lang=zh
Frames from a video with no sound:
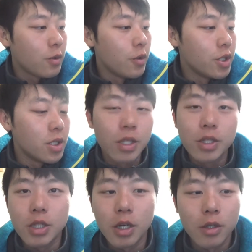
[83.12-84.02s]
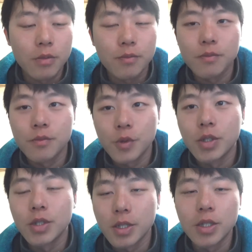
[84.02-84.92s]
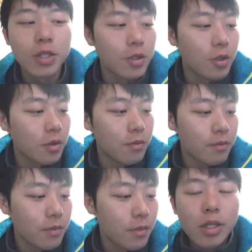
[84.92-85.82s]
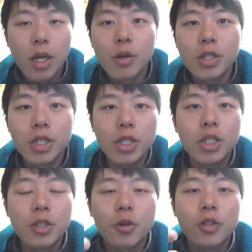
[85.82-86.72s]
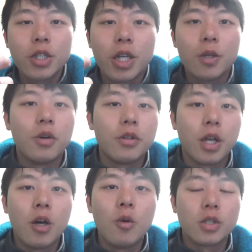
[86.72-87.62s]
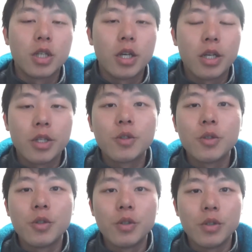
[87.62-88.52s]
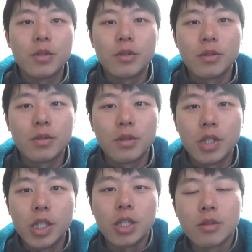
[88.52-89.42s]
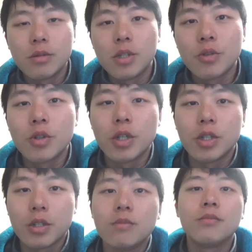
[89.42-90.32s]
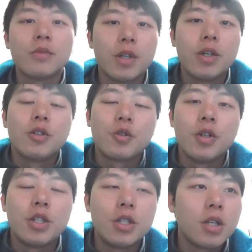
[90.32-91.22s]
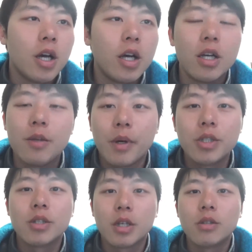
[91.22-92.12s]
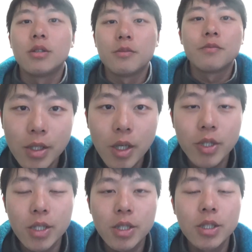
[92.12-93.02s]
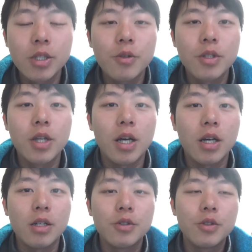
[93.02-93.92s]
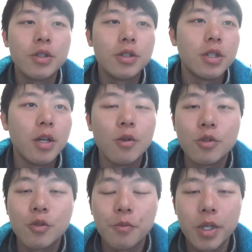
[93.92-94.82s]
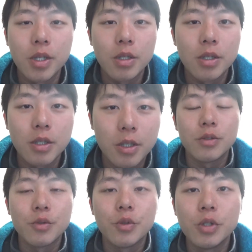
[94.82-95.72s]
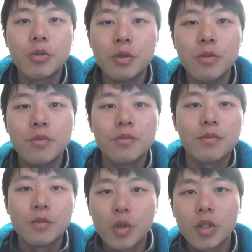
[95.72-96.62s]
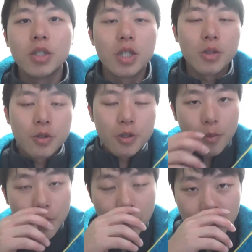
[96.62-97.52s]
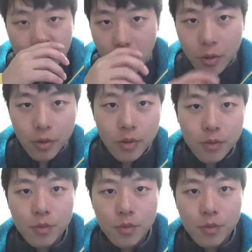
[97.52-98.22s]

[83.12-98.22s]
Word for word: 我已经申请好了，对，在申请中，那他会寄一个东西给我，然后我再去。领这样就可以了，所以其实还蛮简单的。那我现在这间公司，它就是只要我准备一个履历书，对，剩下都是我们公司帮我用的，